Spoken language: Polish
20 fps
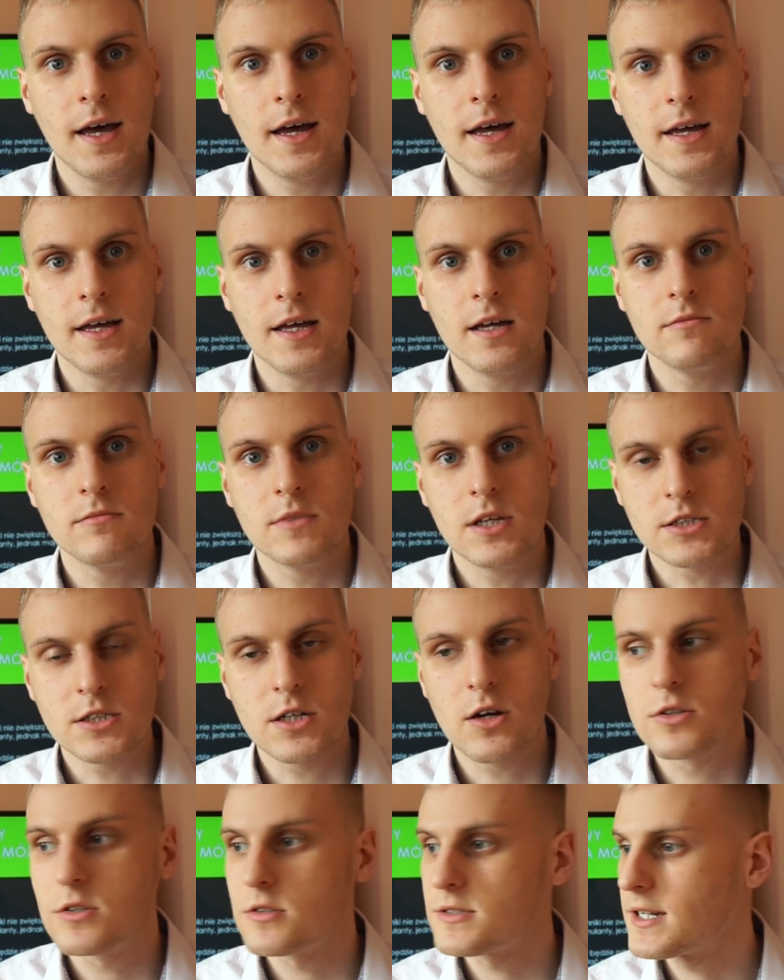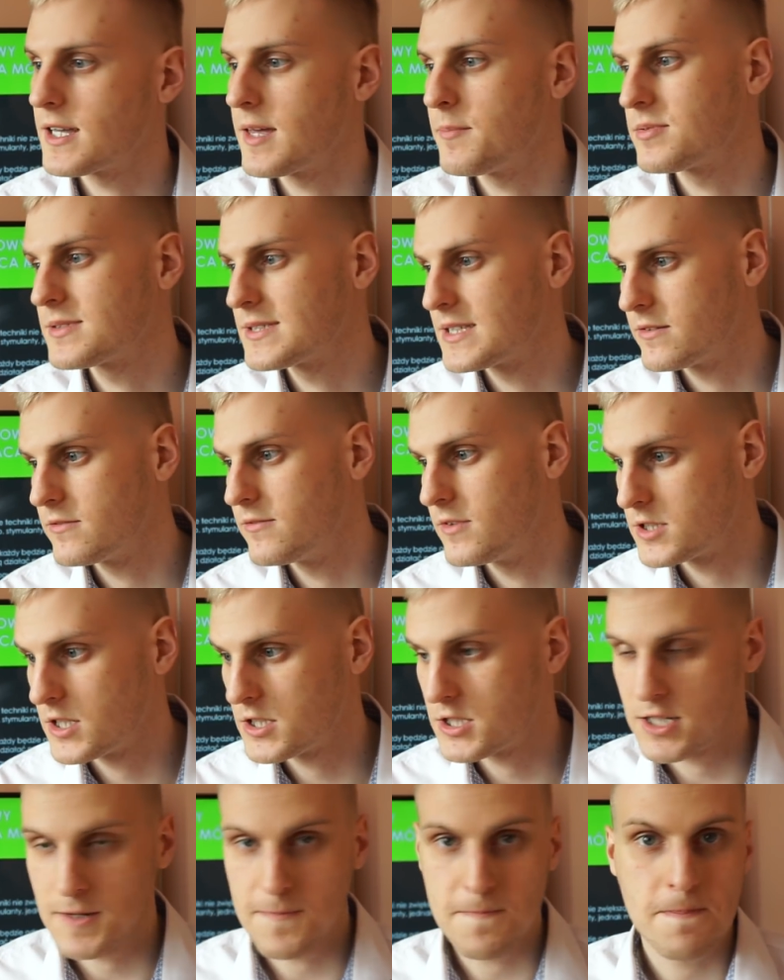E, jeżeli chodzi o takie podstawowe
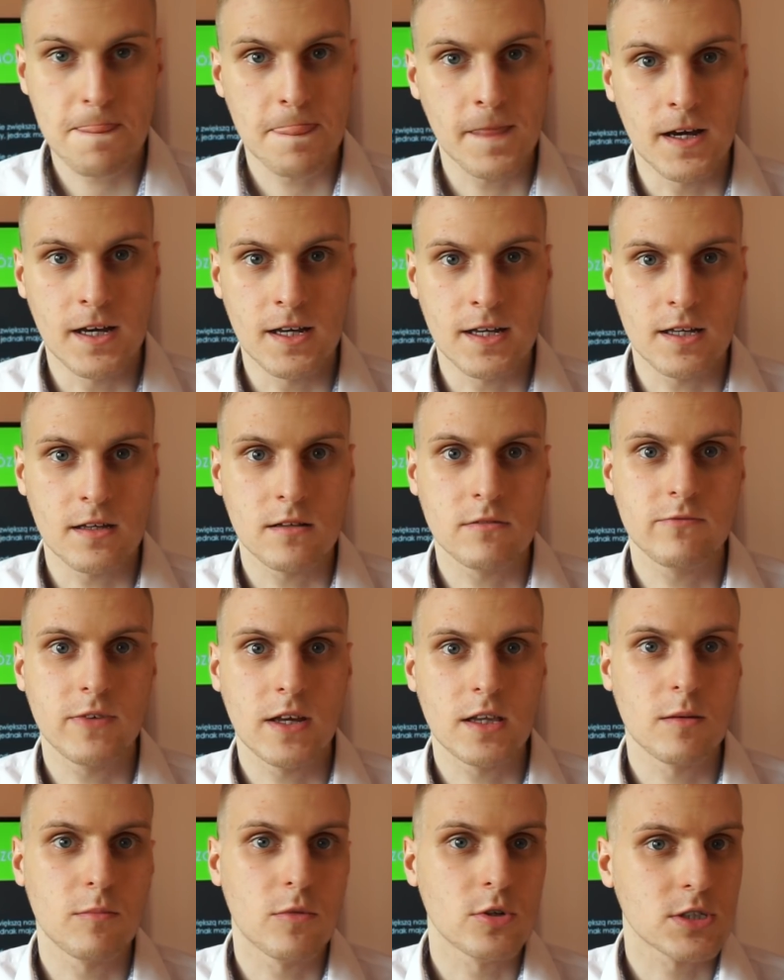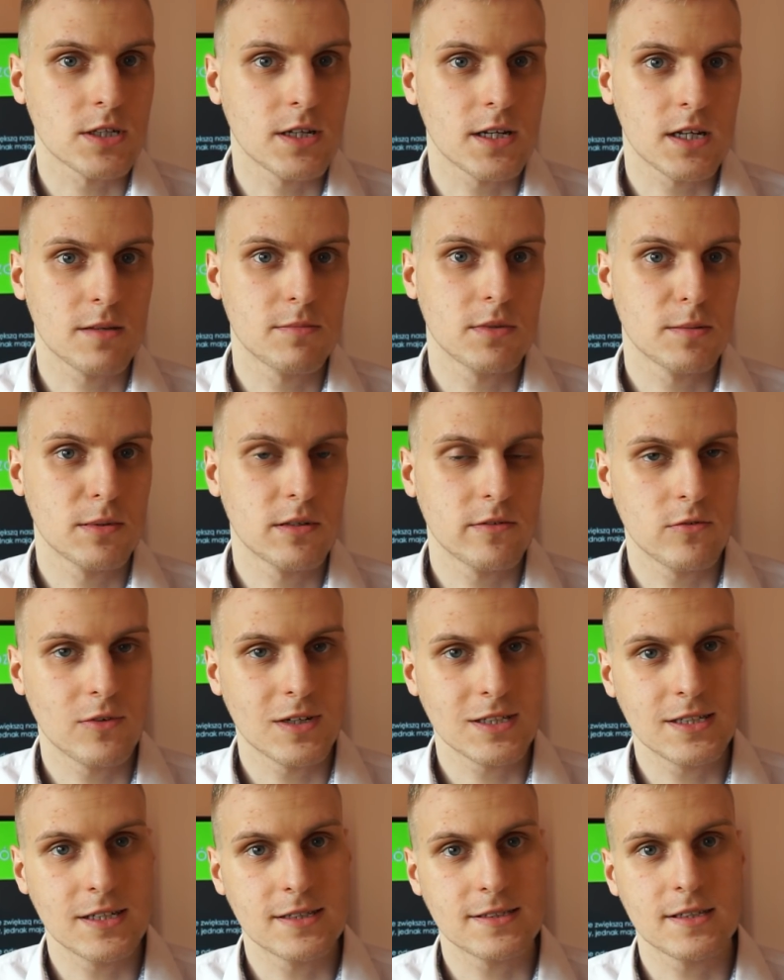rzeczy, e, wiadomo, że rytm dobowy
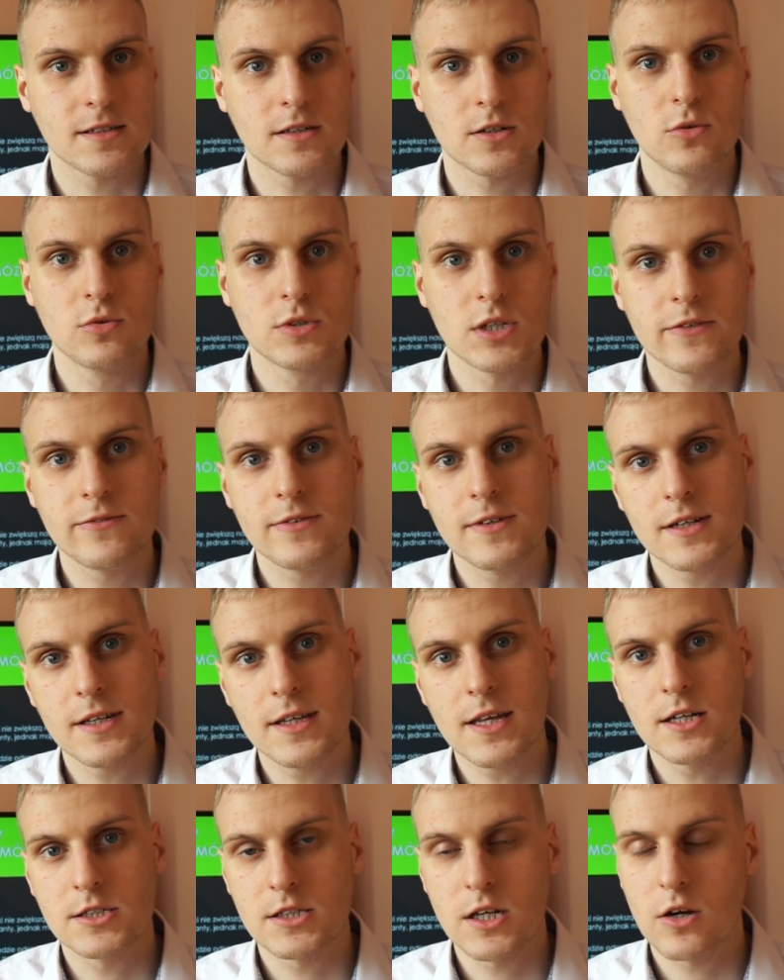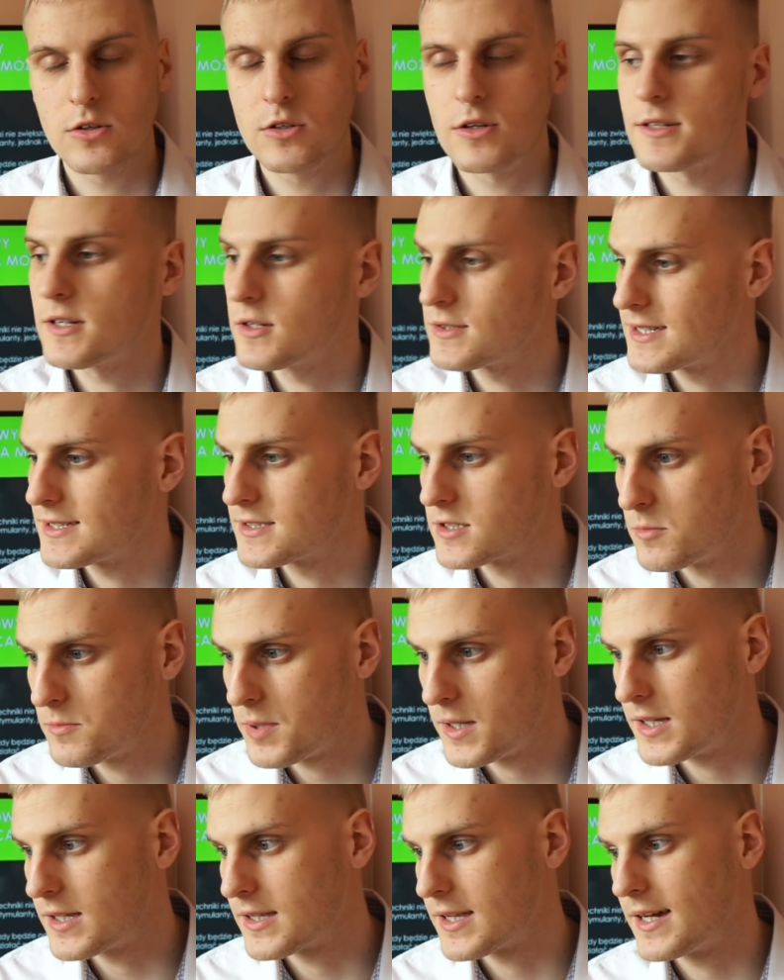właśnie jest kluczowy i jeżeli chodzi o jego
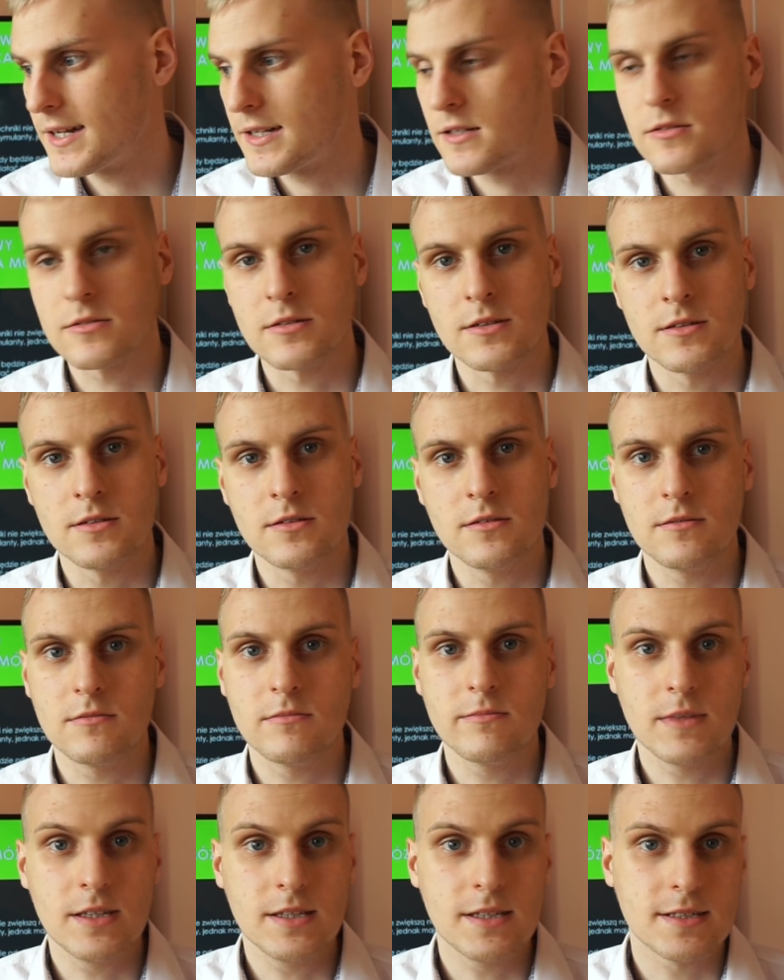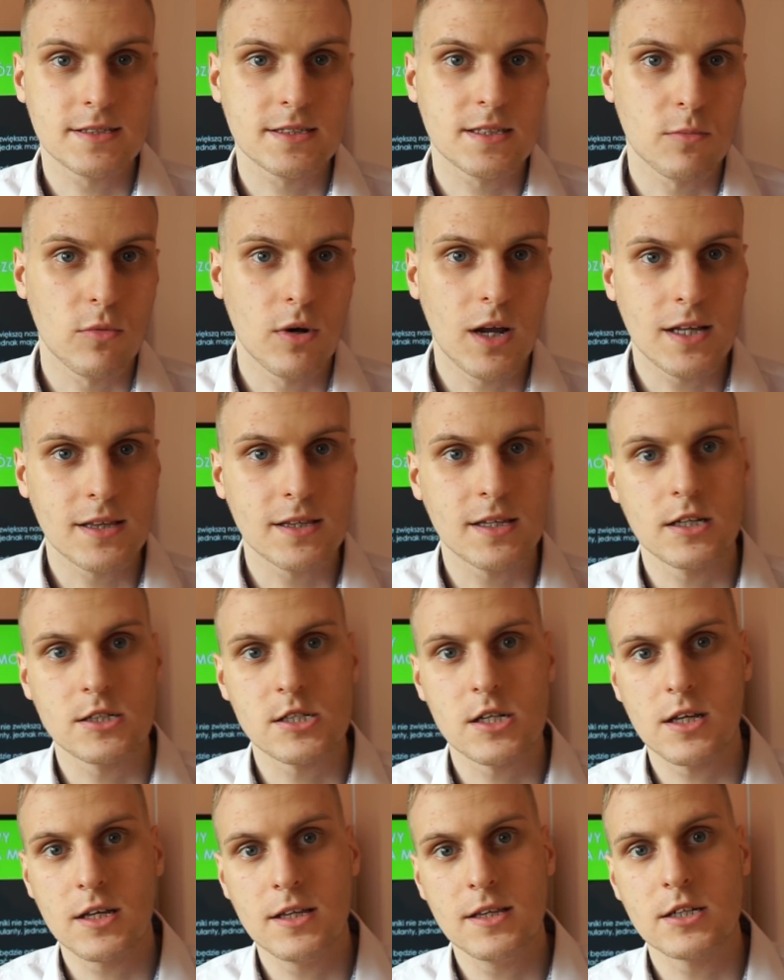zastąpienie, tak, e, inne stymulanty
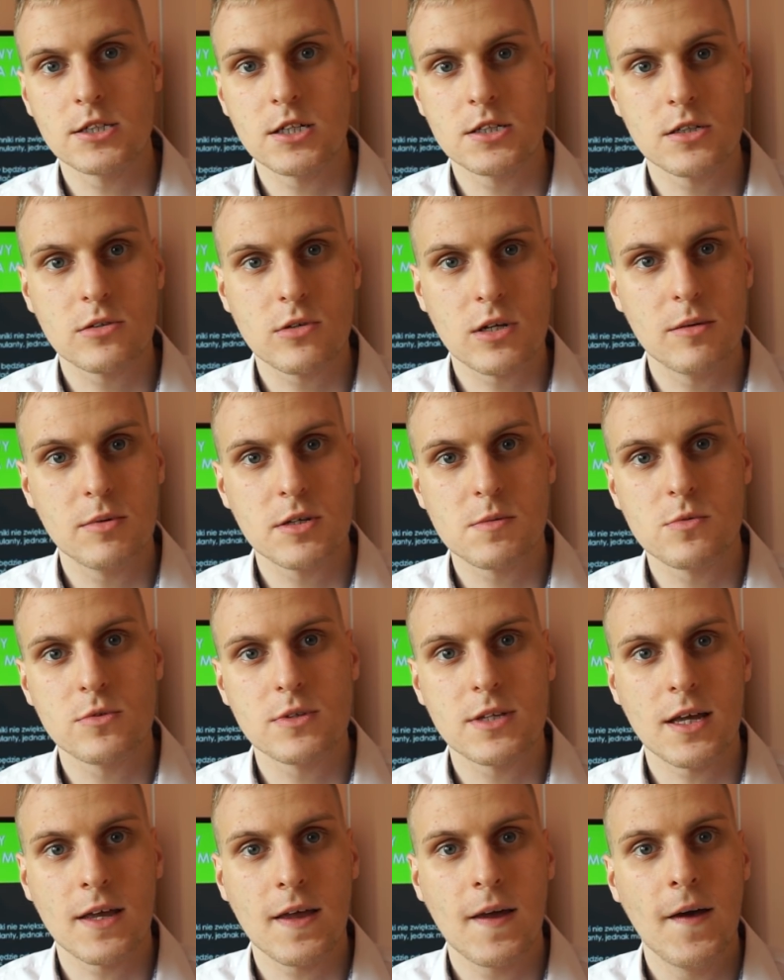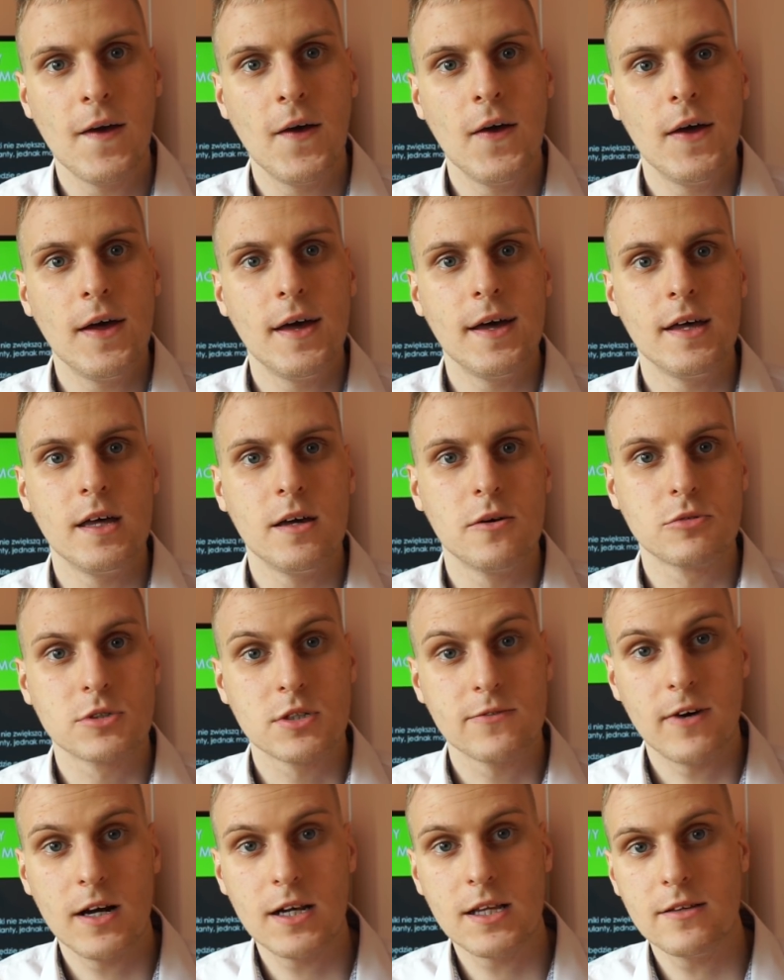czy inne rzeczy, które byśmy tutaj E,
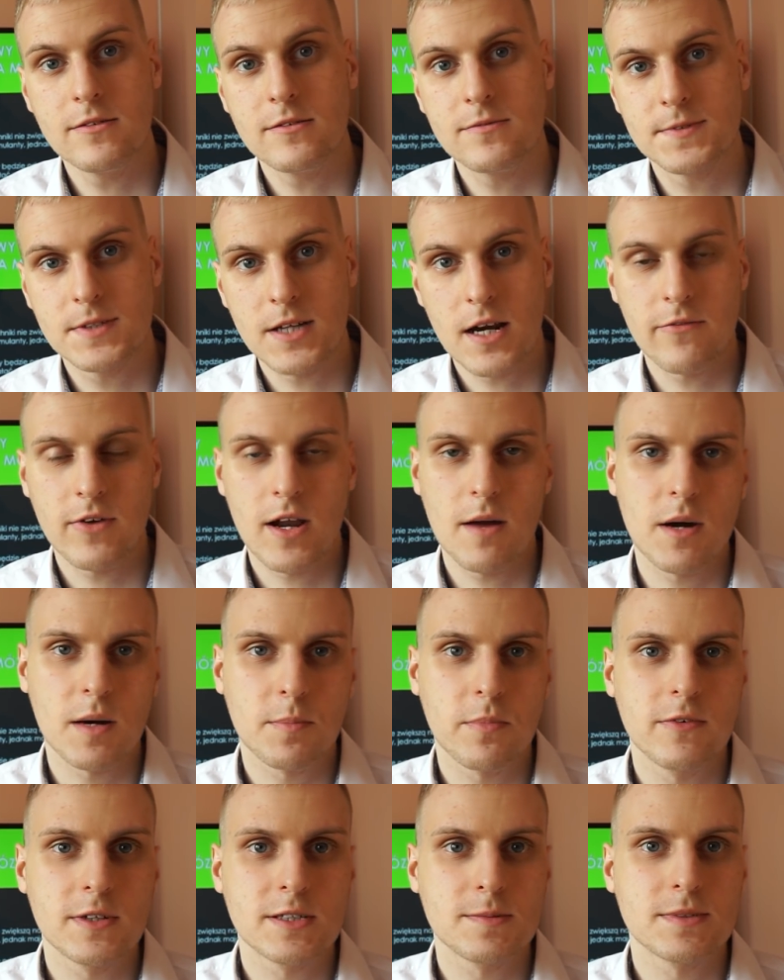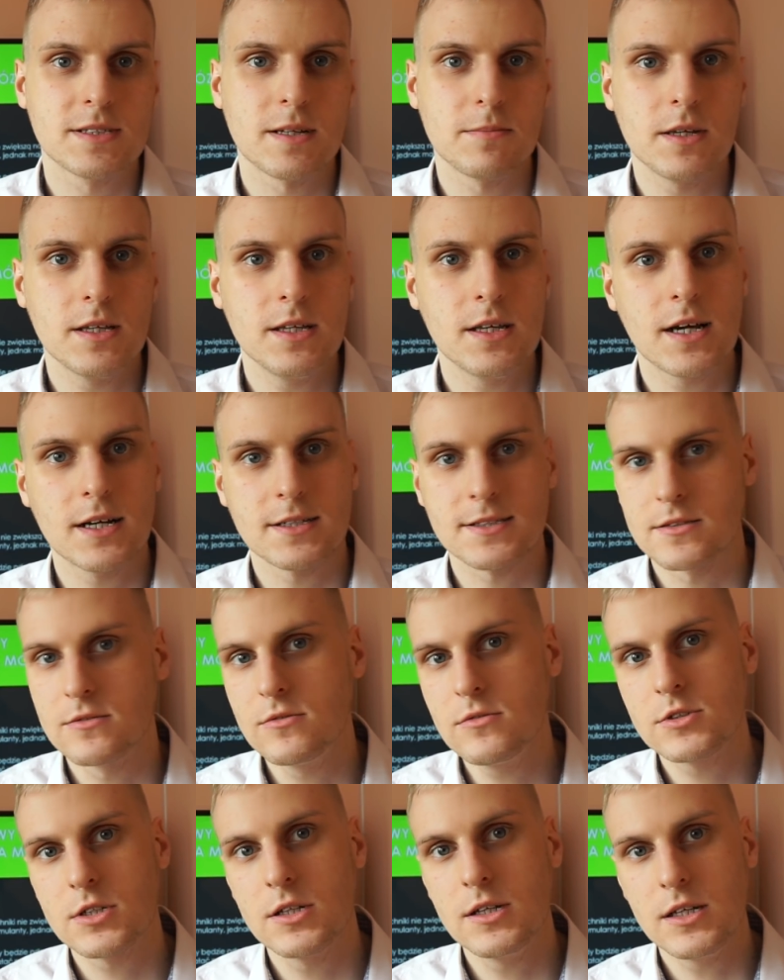używali w ramach powiedzmy zamiennika
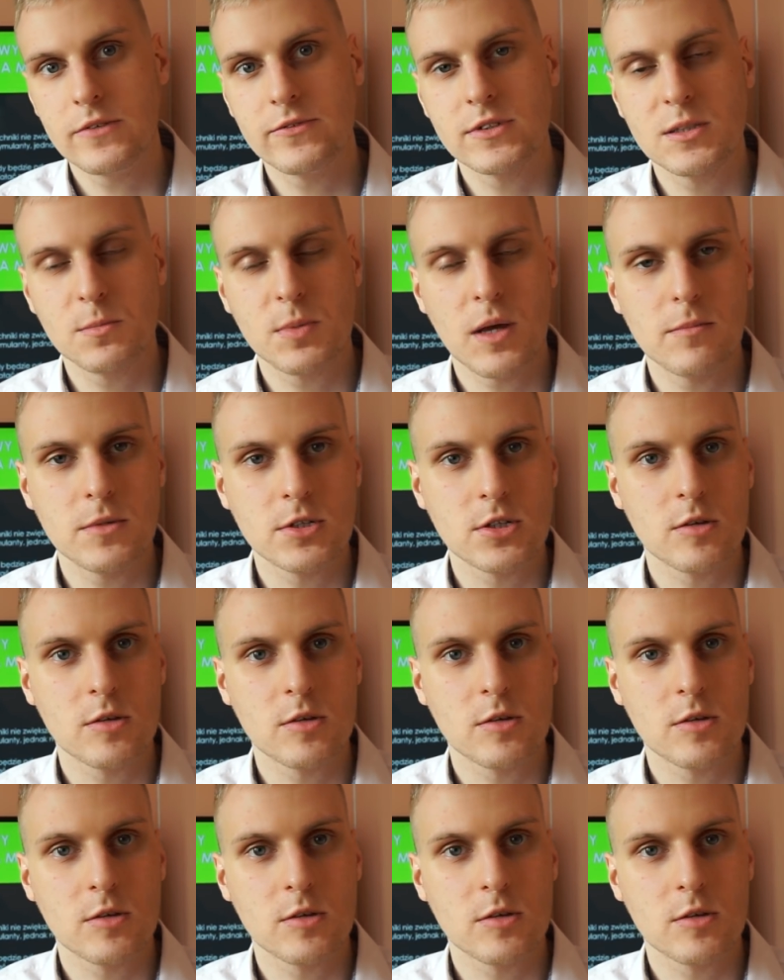snu, czyli nie wysypiamy